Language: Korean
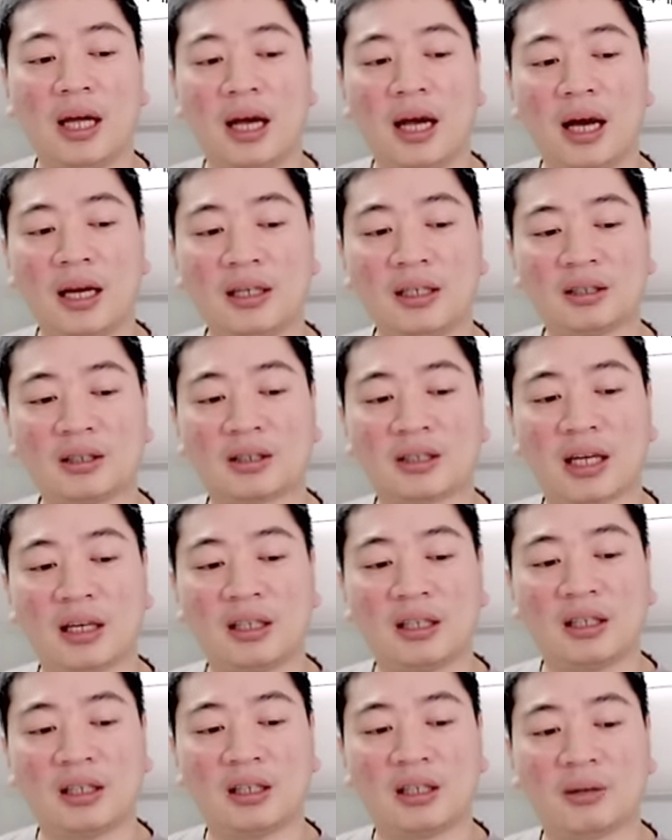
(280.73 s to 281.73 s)
하이닉스
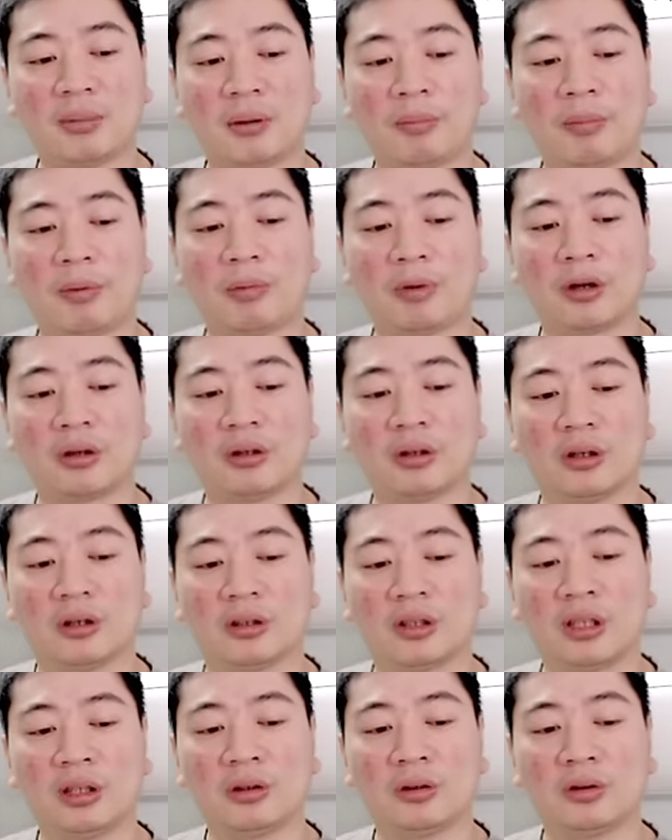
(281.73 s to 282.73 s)
다이 기반
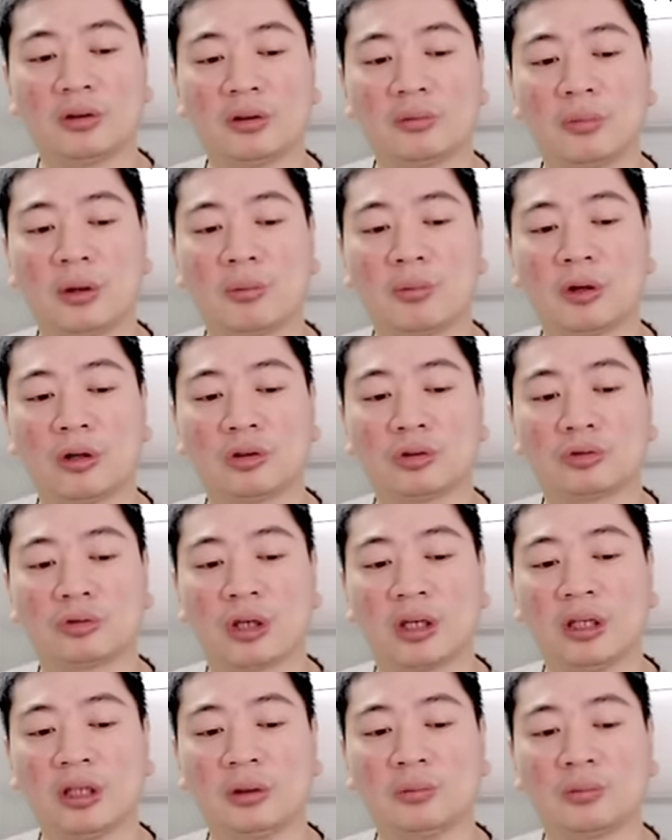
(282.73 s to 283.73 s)
메모리는 팀그룹 메모리
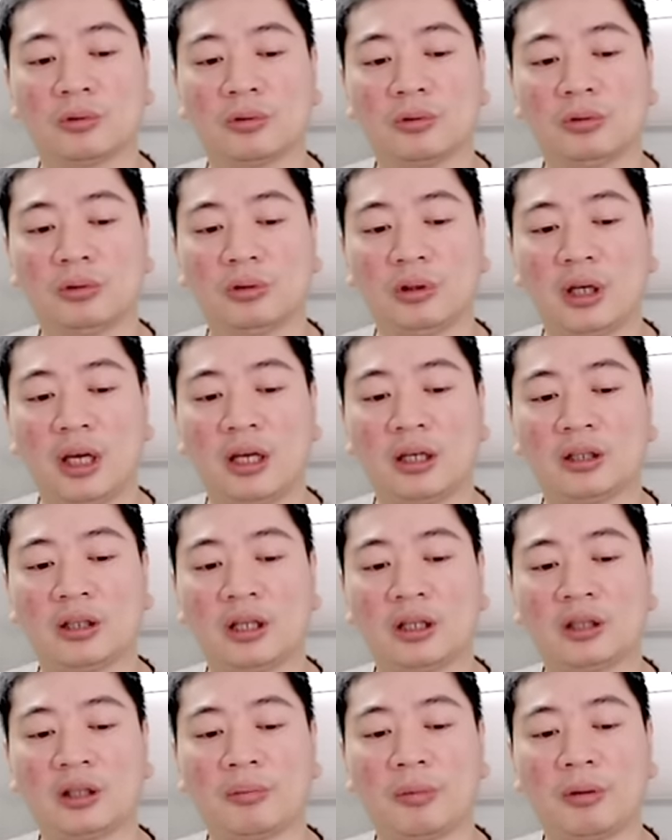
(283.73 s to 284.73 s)
중에 일부,
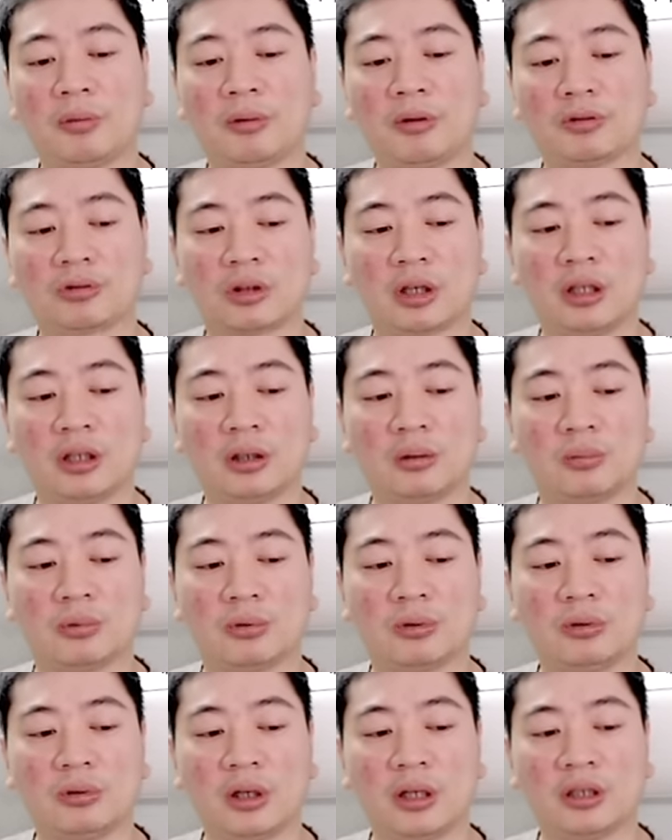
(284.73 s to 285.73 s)
에이데이터 메모리 중에
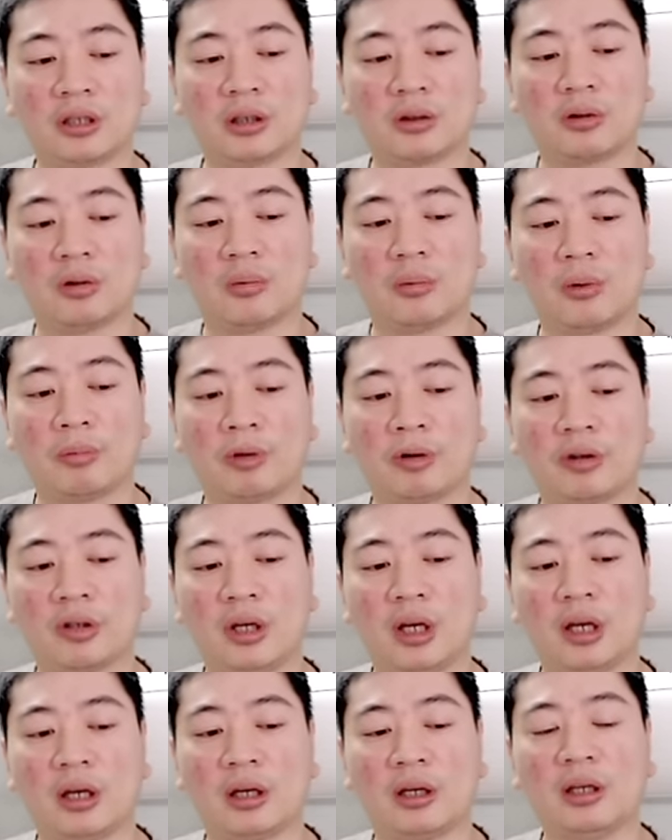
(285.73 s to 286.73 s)
일부, 에센코
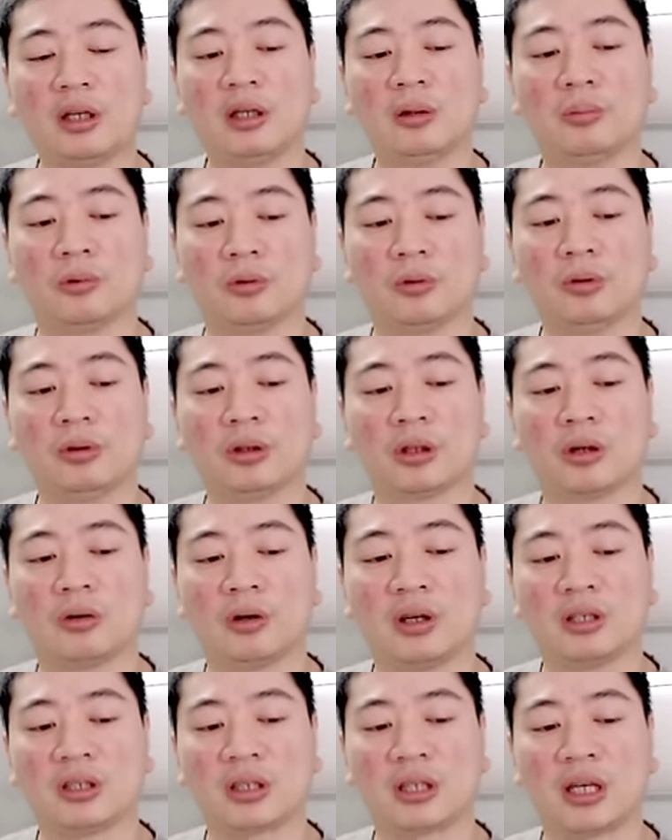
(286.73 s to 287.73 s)
메모리의 일부,
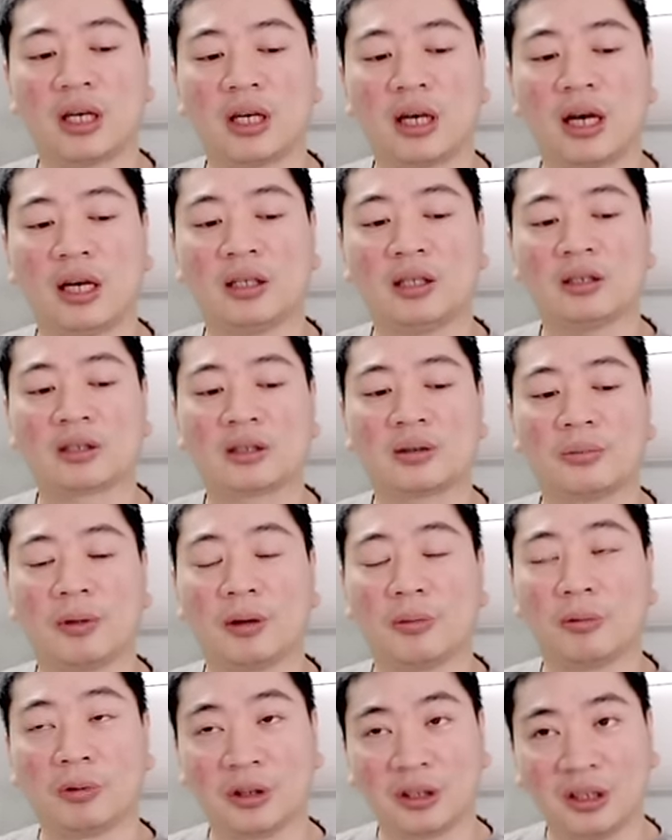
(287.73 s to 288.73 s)
그리고 SK 하이닉스
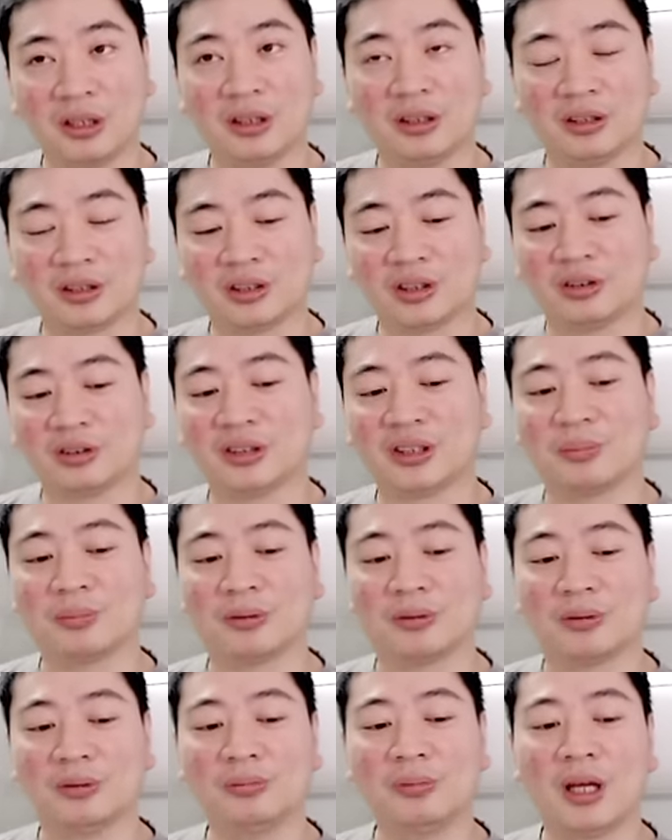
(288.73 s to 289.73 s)
메모리,
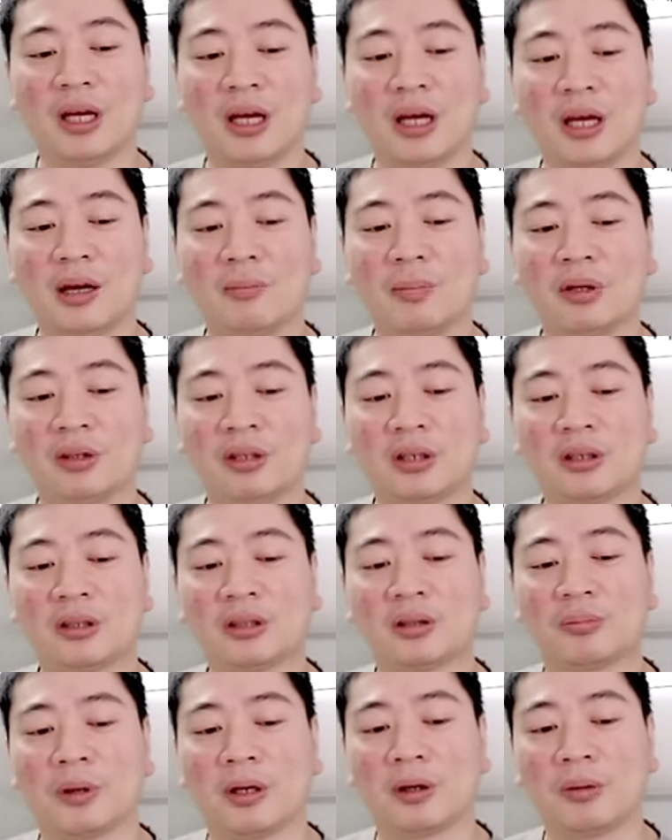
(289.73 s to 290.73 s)
전제품,
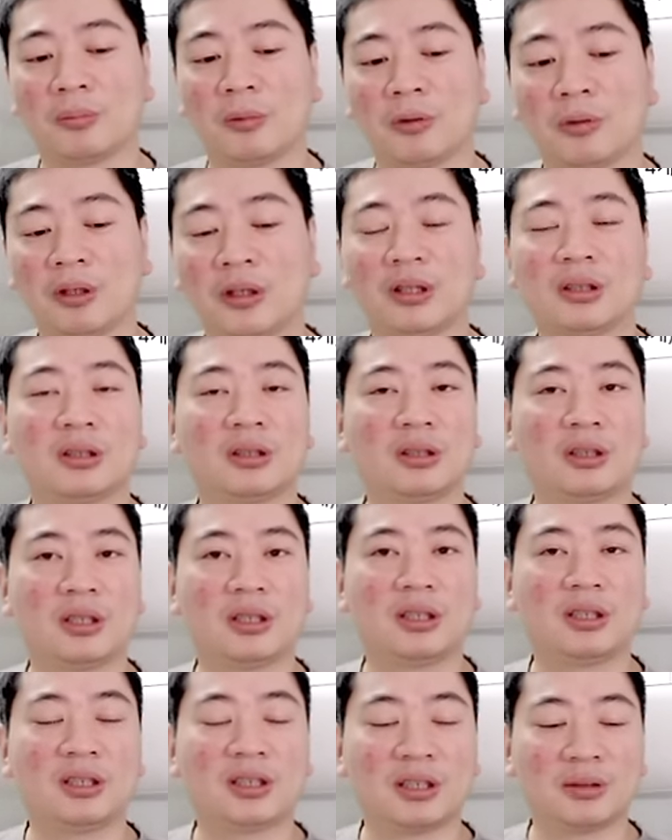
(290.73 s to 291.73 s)
패트리트 메모리
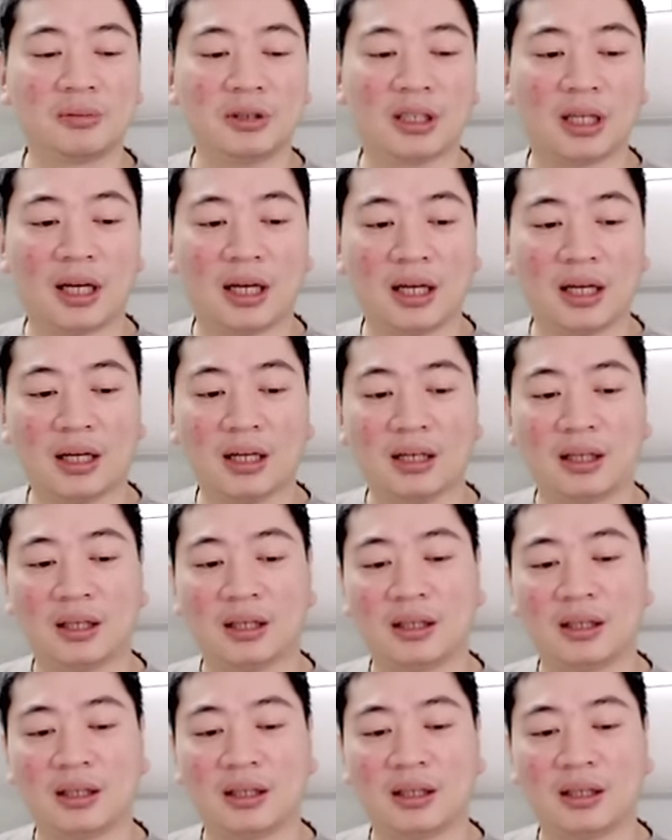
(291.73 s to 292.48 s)
등이 있습니다.